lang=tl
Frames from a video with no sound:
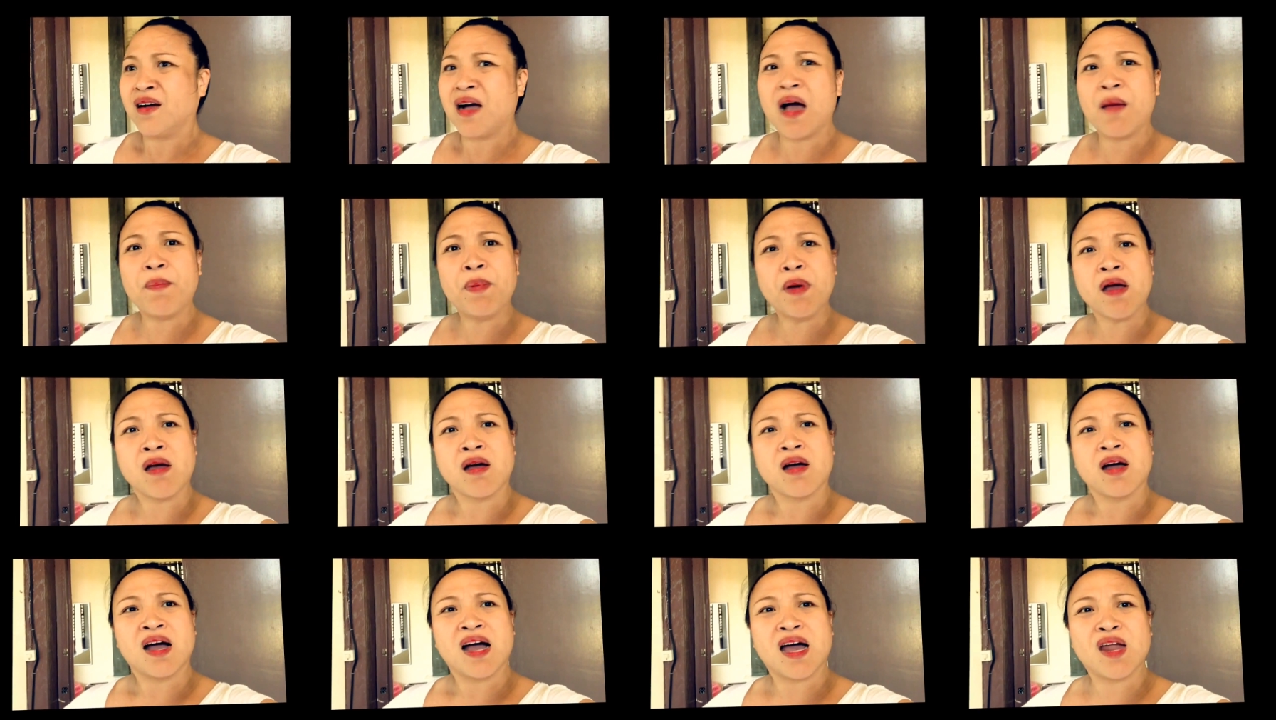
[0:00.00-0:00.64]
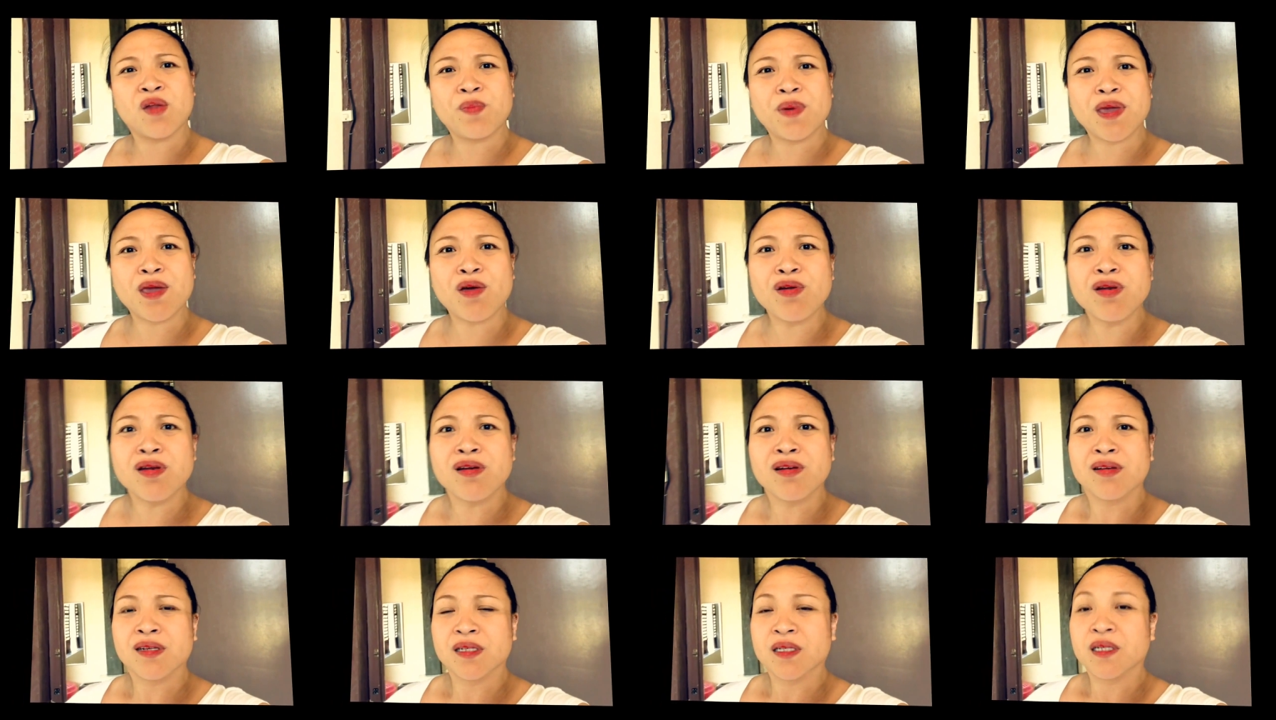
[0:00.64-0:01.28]
Aba, ano ba
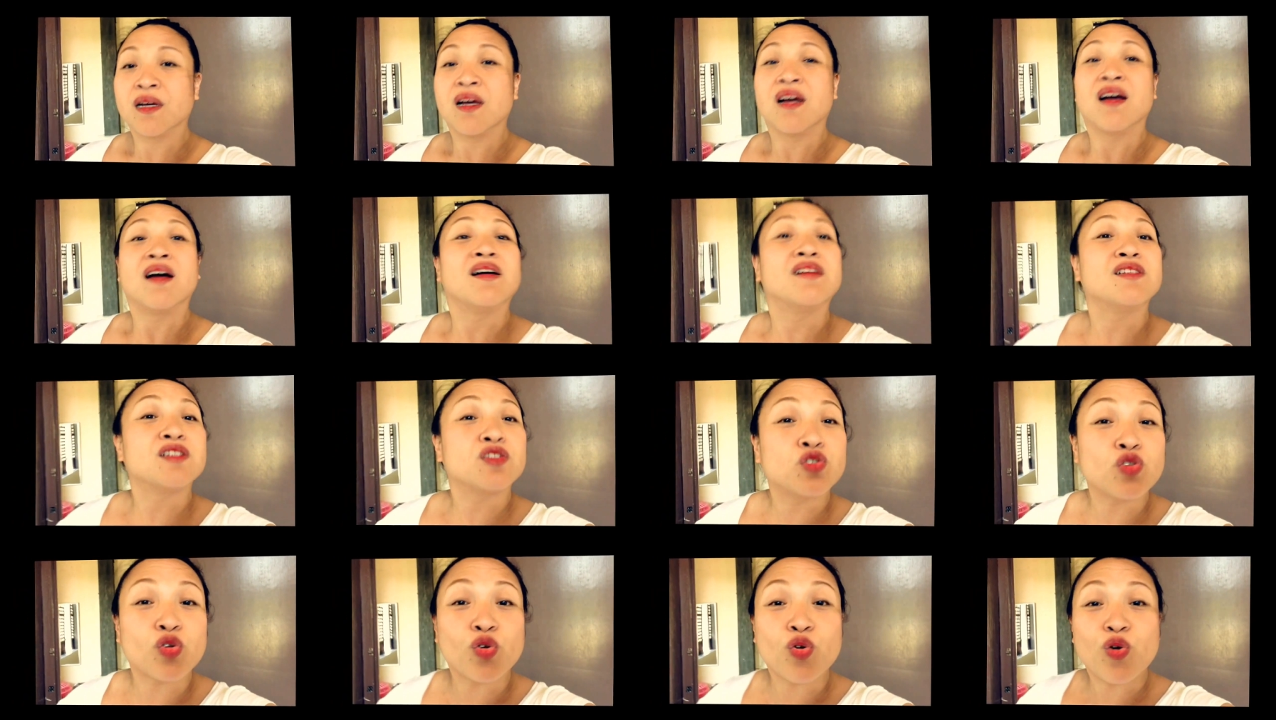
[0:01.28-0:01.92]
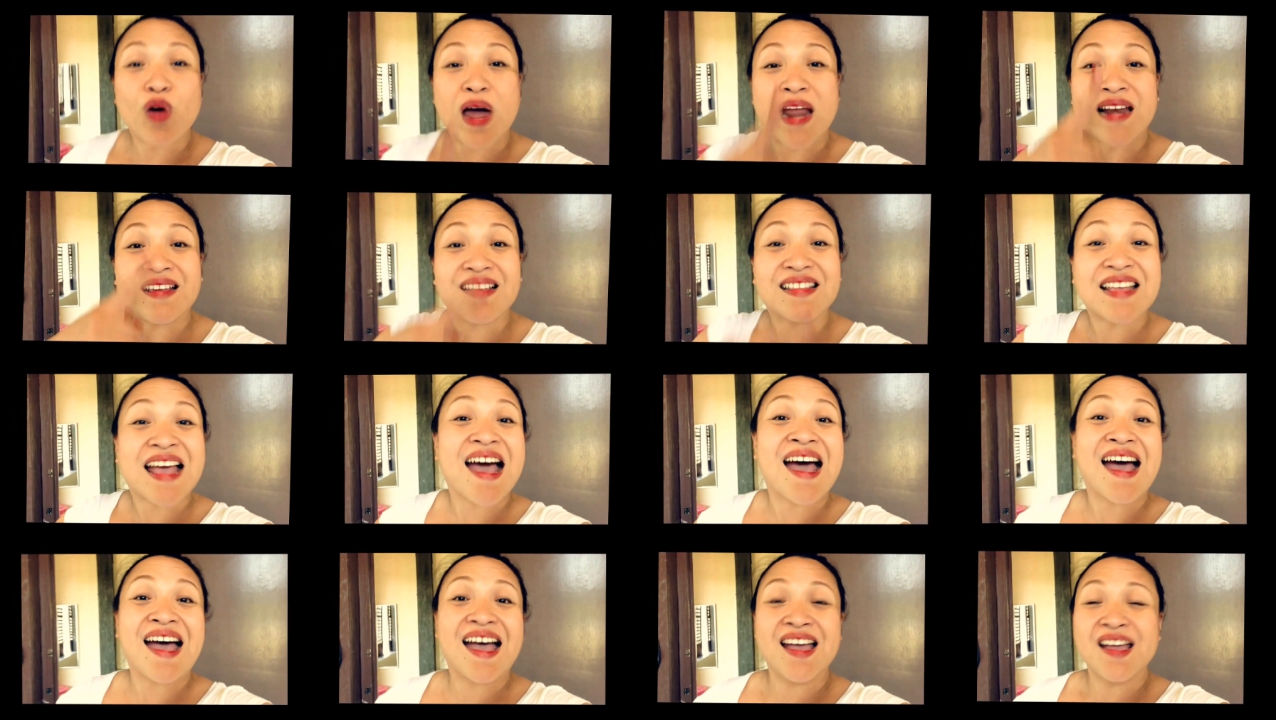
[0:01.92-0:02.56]
yun? Turuan kita
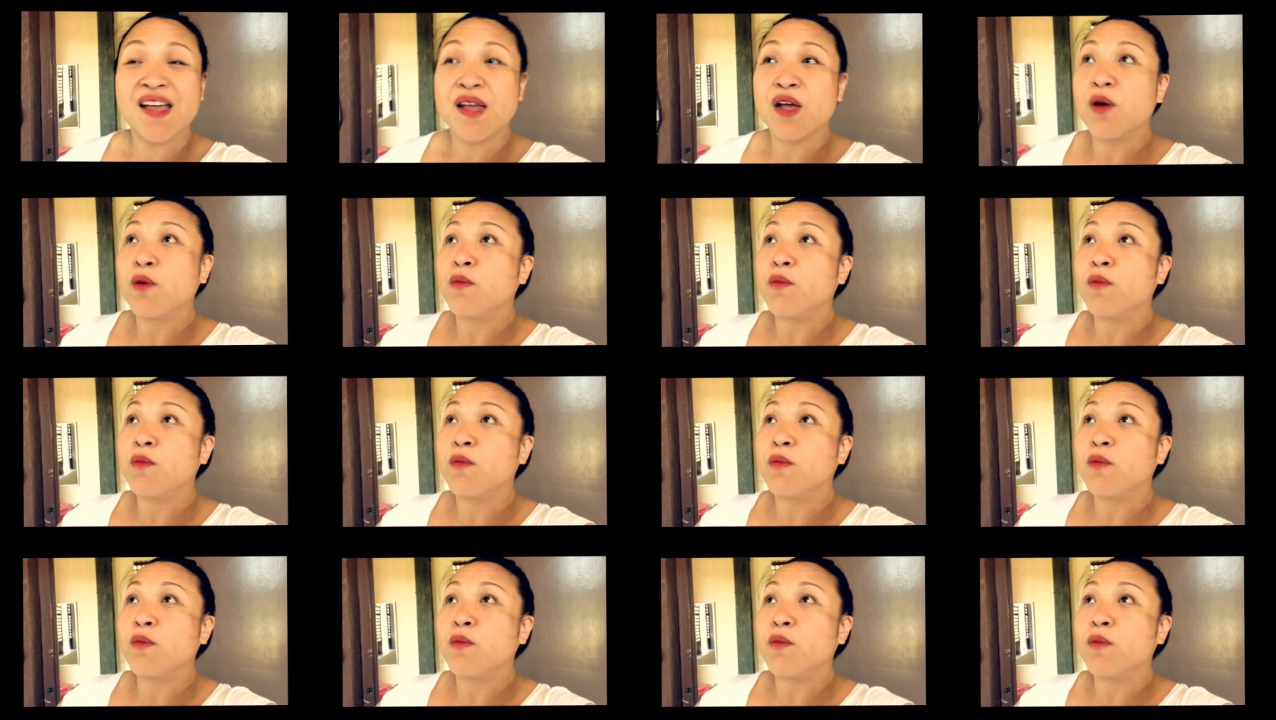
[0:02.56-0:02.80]
ha.